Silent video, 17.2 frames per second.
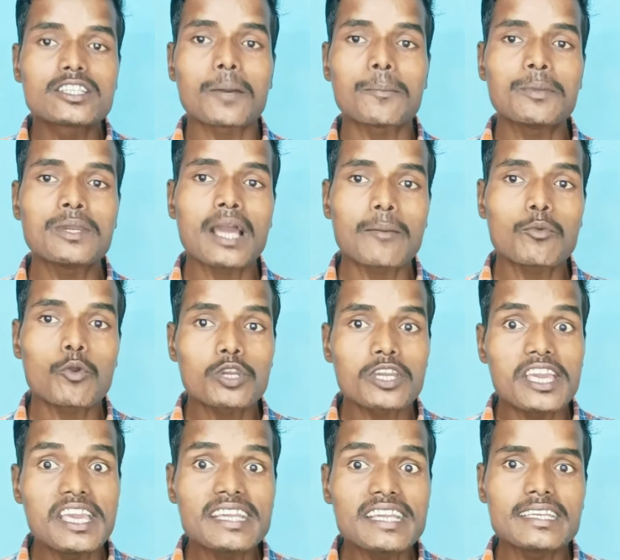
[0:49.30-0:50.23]
तब भी आप
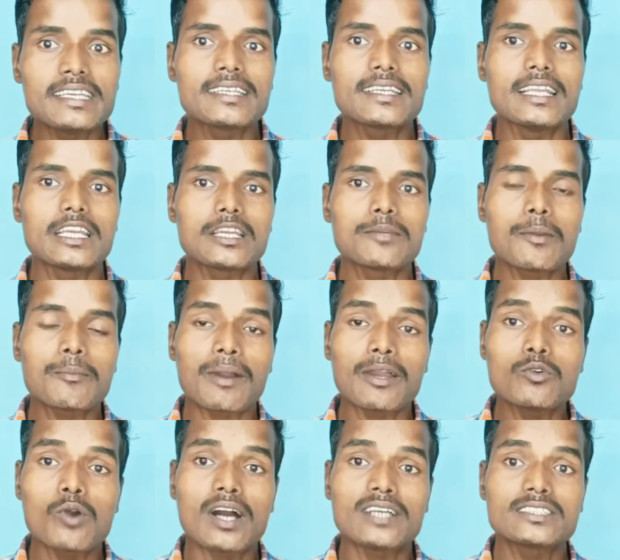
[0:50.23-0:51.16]
लोग एक ही क्लिक में
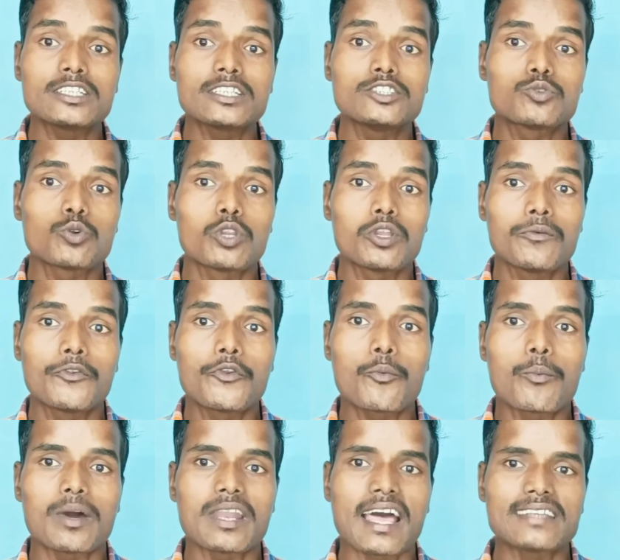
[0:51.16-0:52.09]
भाई वहां से स्टोरी
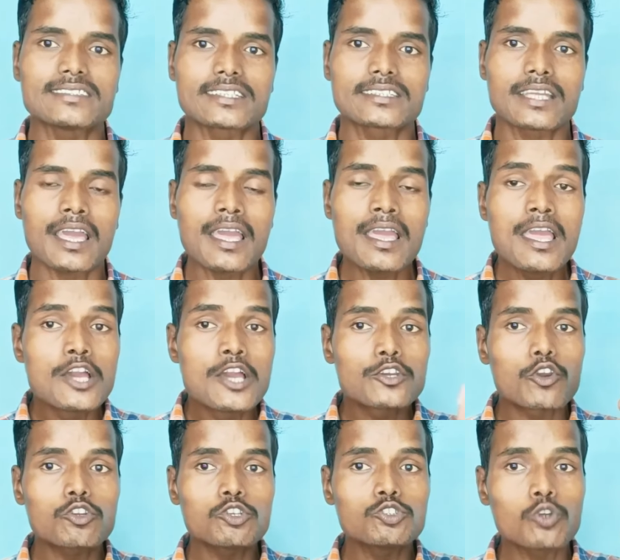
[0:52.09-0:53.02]
वीडियो बना सकते हैं
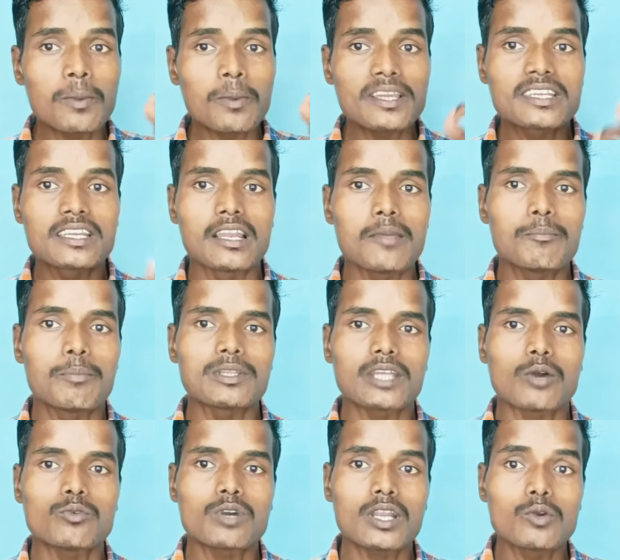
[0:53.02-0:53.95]
क्योंकि जो मैं क्लिप
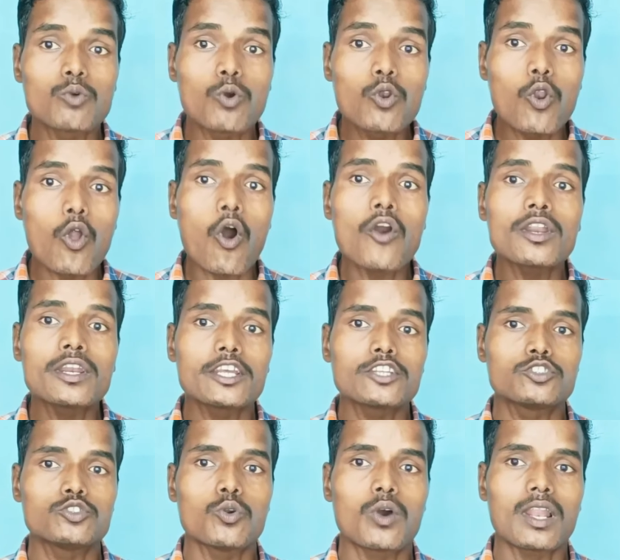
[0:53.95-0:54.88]
बताऊंगा ना वो लॉन्ग
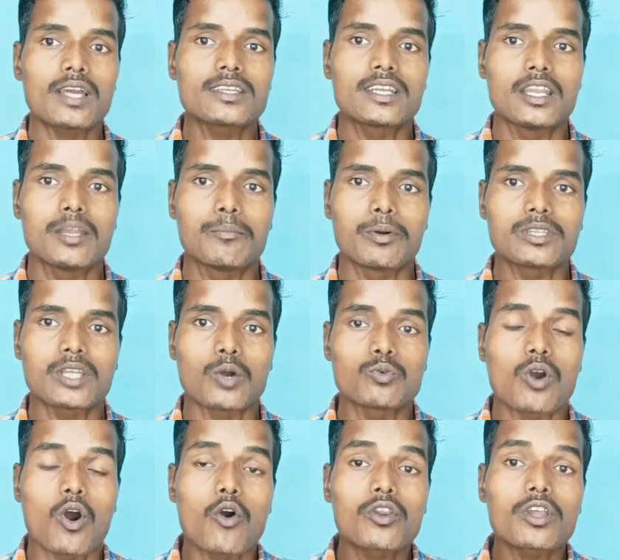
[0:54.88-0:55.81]
रेशियो वाला क्लिप
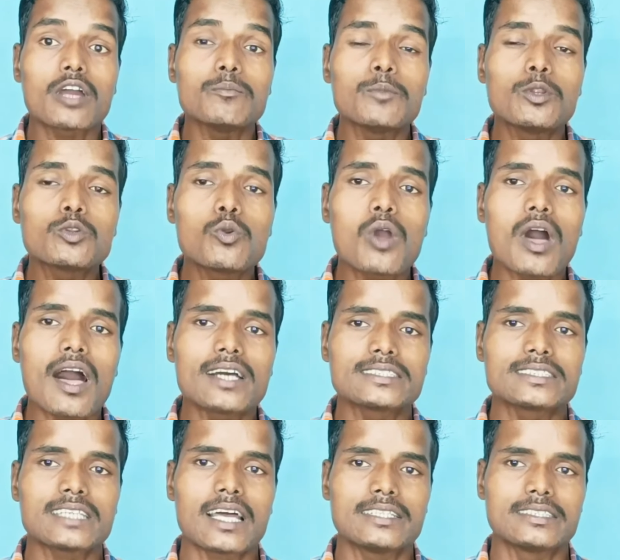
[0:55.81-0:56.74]
बताऊंगा और बिल्कुल
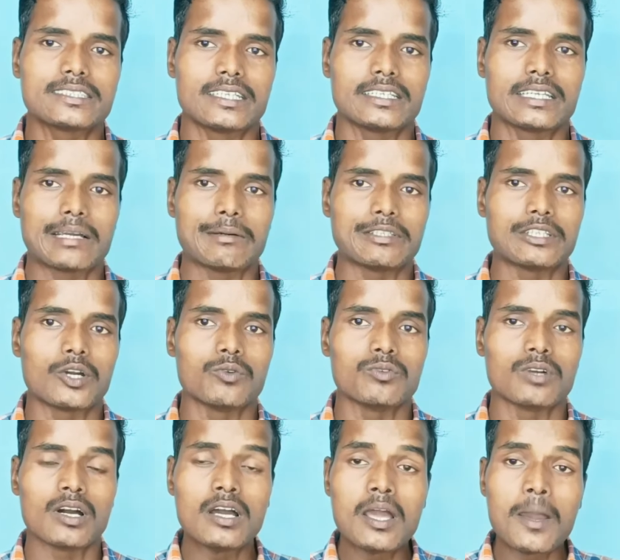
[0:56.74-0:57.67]
आसान तरीका
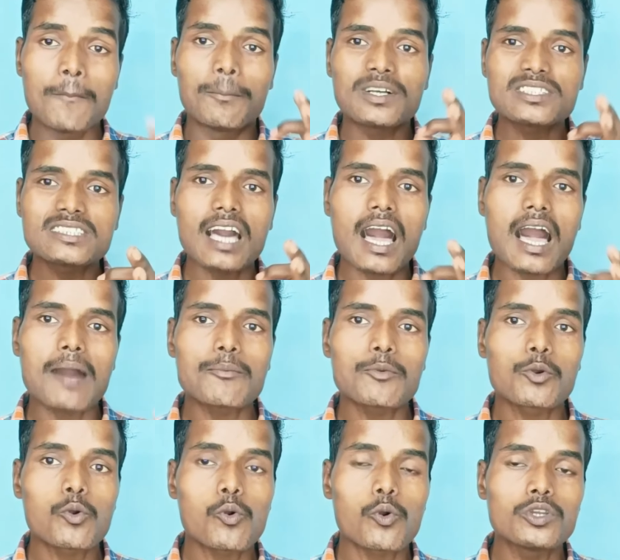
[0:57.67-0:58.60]
बताऊंगा बस
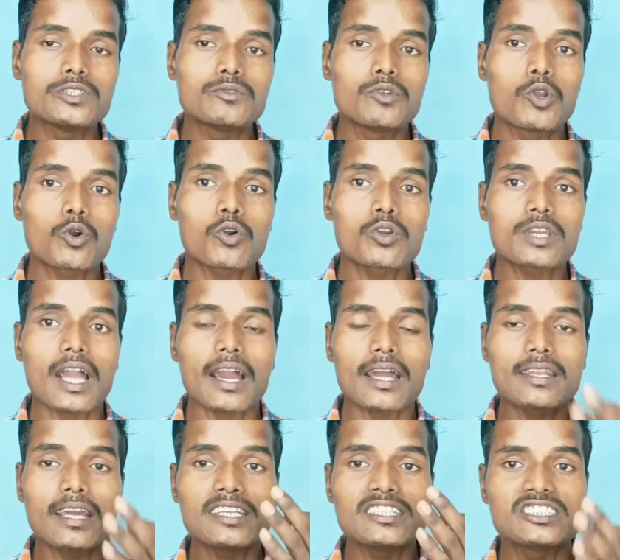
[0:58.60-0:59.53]
आप लोगों को इस वीडियो को क्या
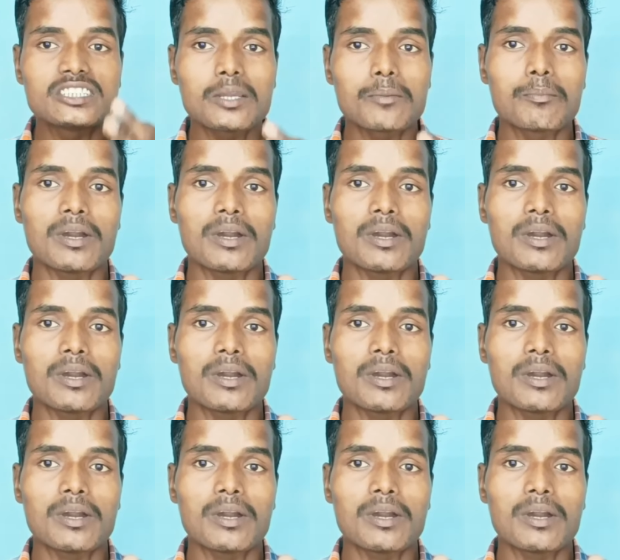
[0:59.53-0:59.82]
करना है स्टेप